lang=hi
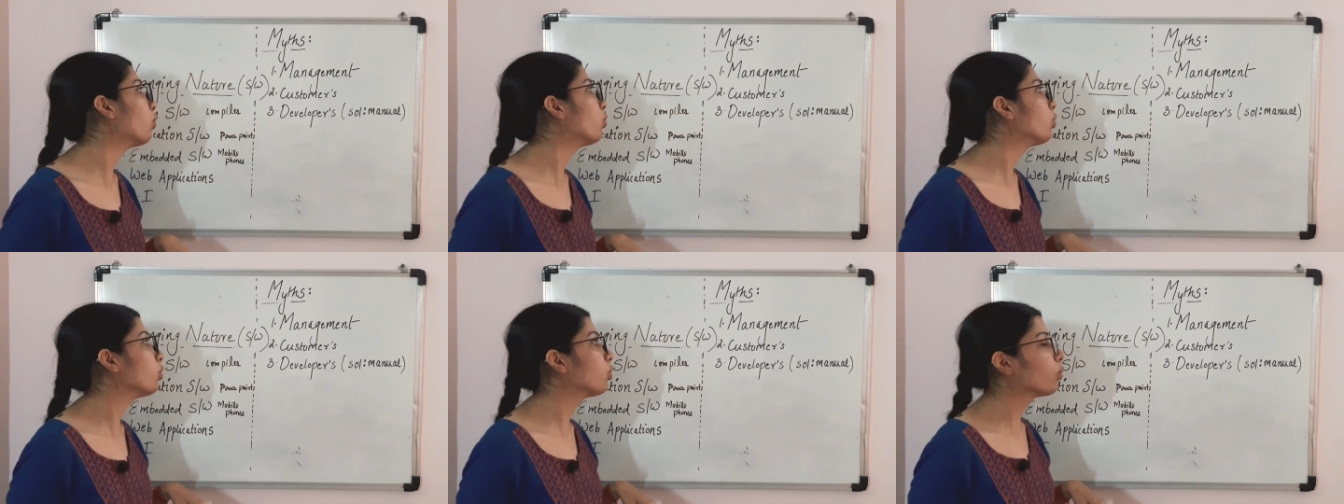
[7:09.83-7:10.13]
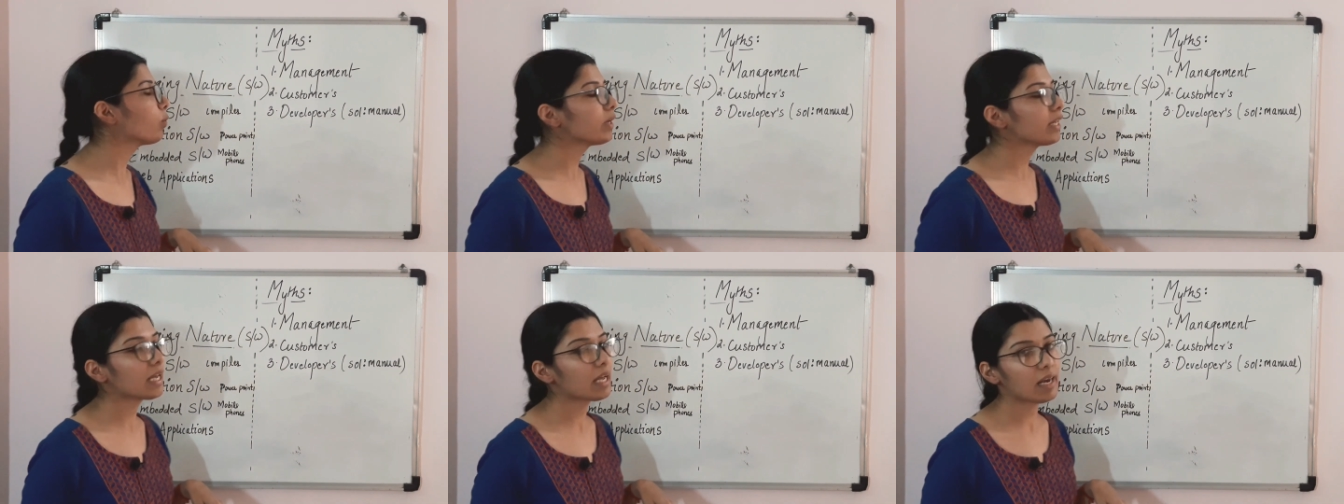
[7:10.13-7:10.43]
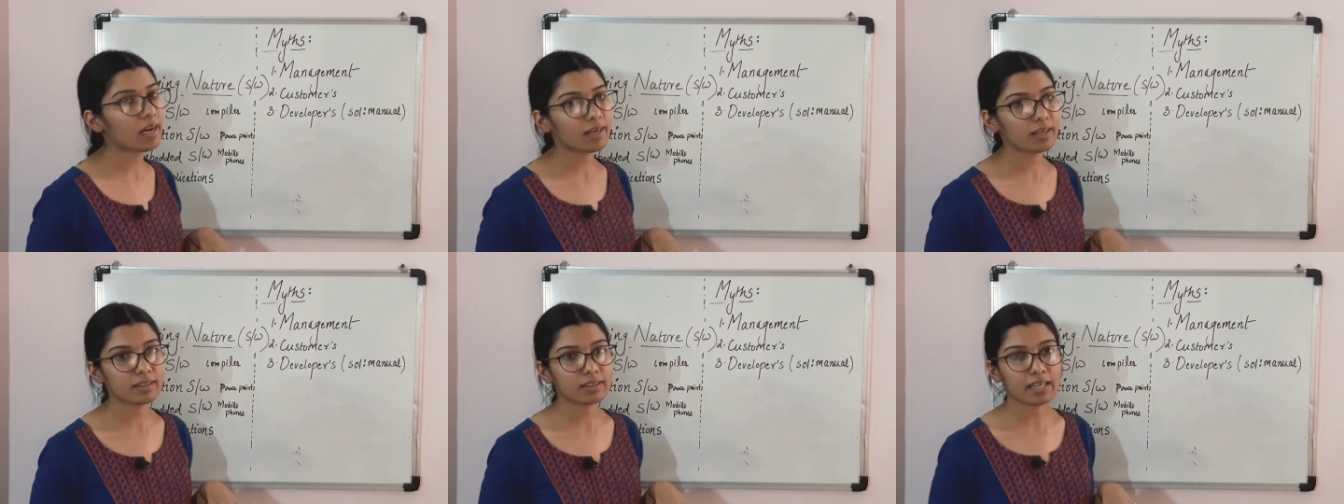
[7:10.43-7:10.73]
उनको
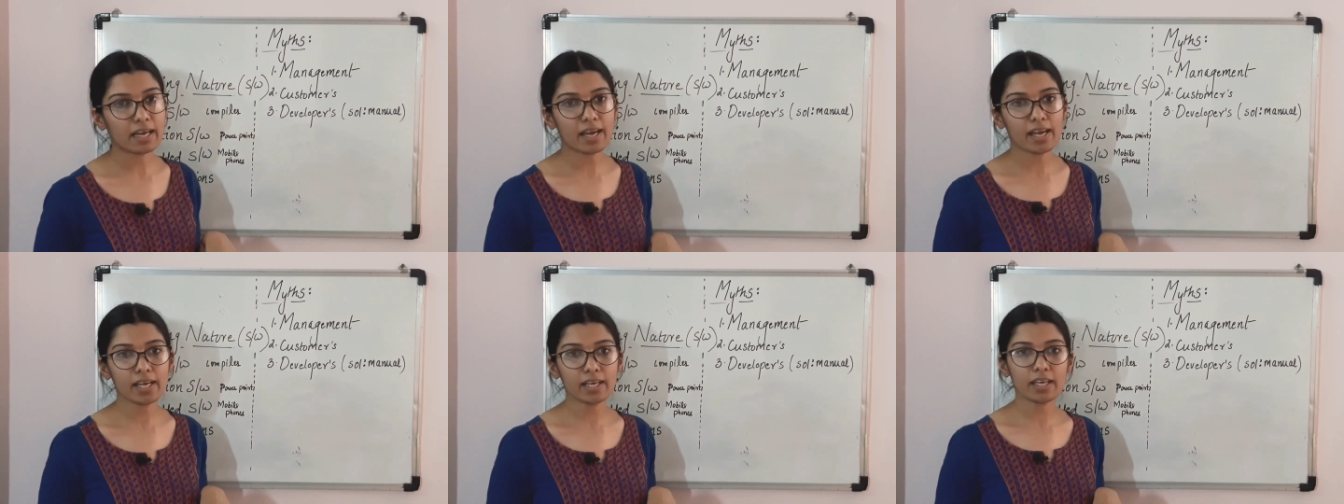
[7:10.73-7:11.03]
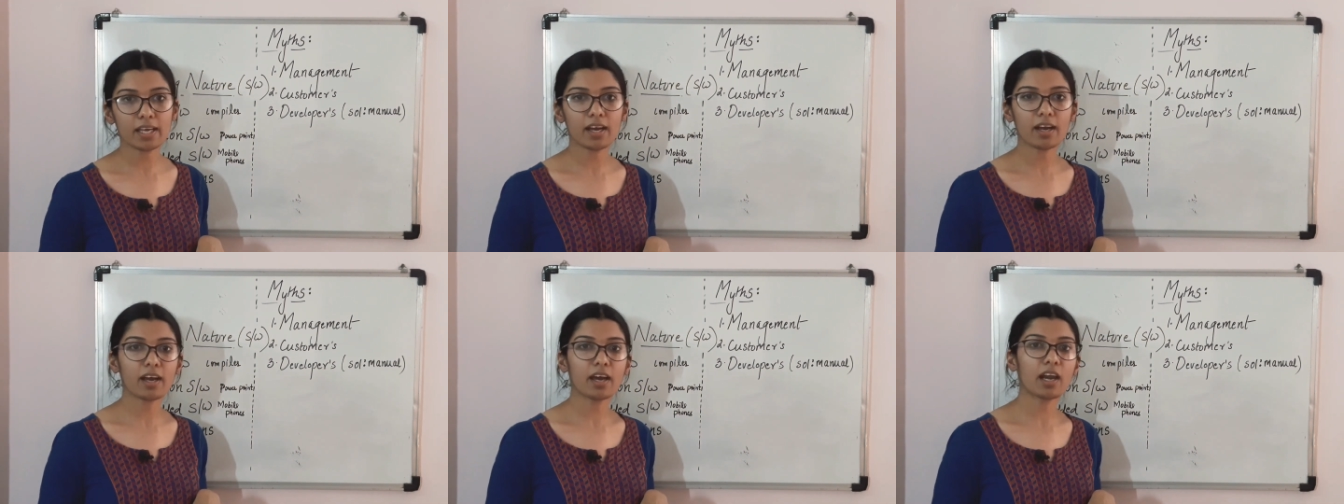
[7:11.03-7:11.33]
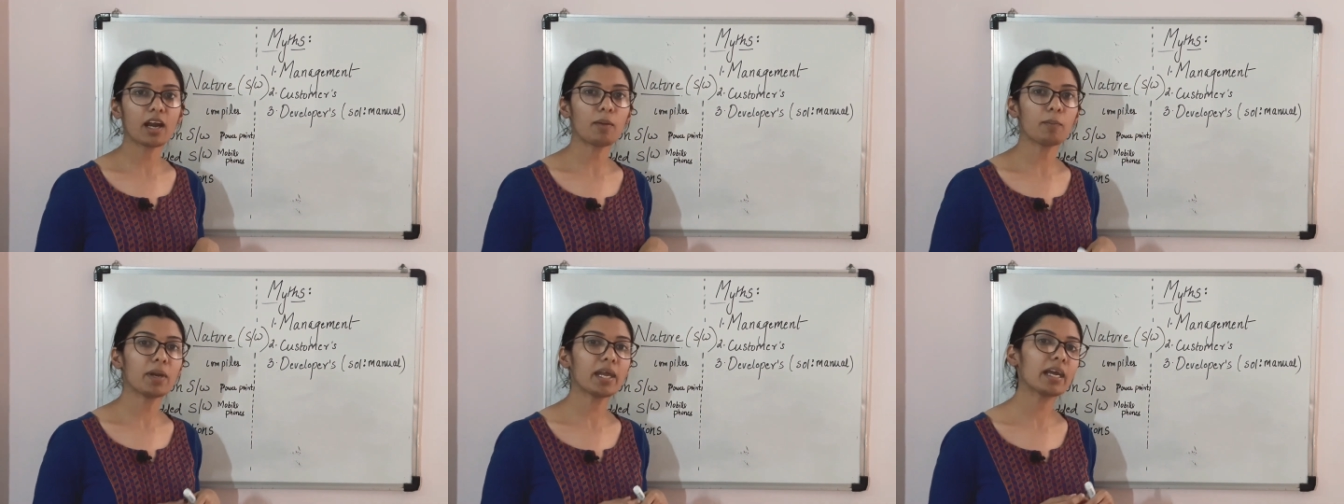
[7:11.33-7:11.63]
ये लगता है कि
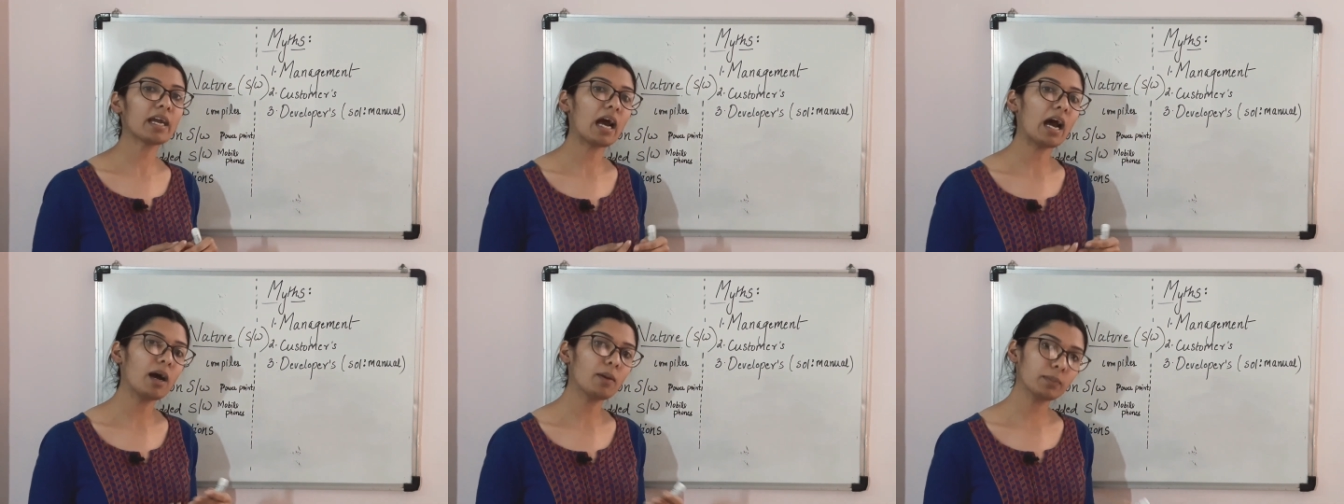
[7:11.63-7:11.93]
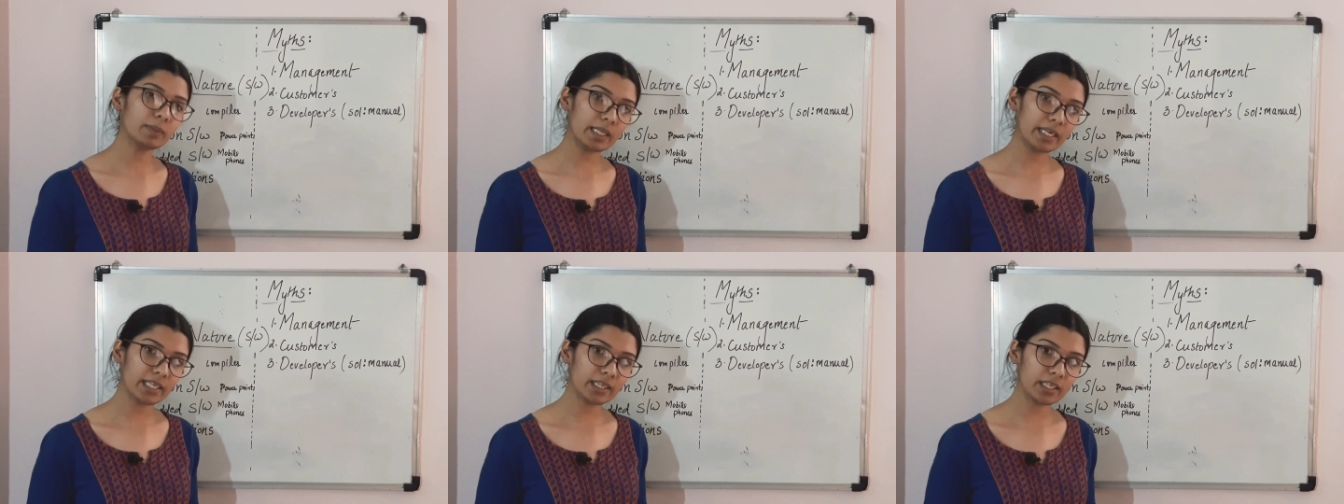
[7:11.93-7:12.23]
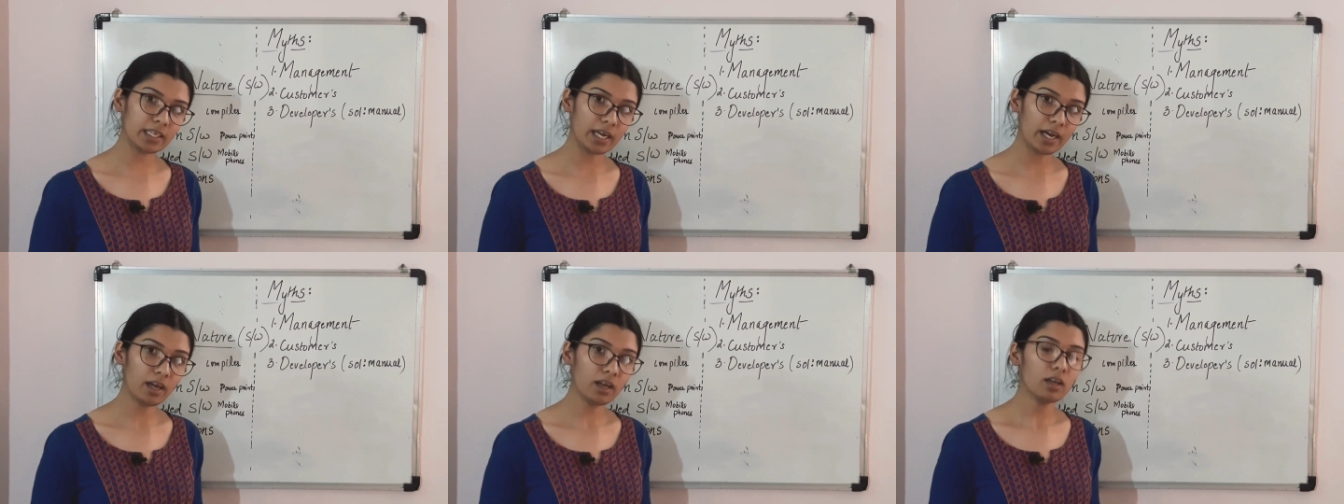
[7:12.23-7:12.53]
अगर हमने काम दे
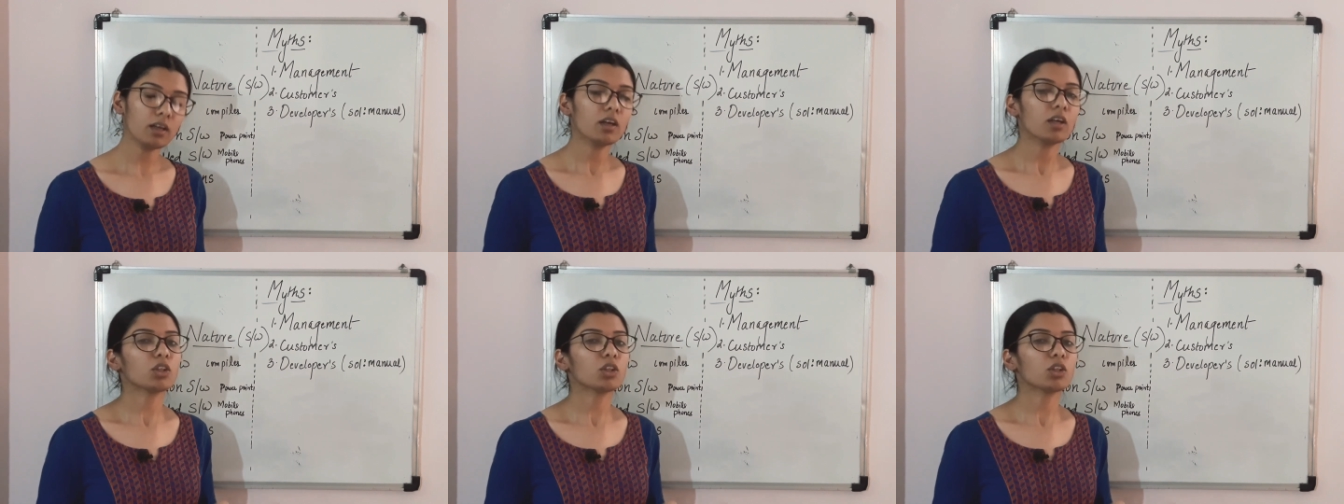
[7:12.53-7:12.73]
दिया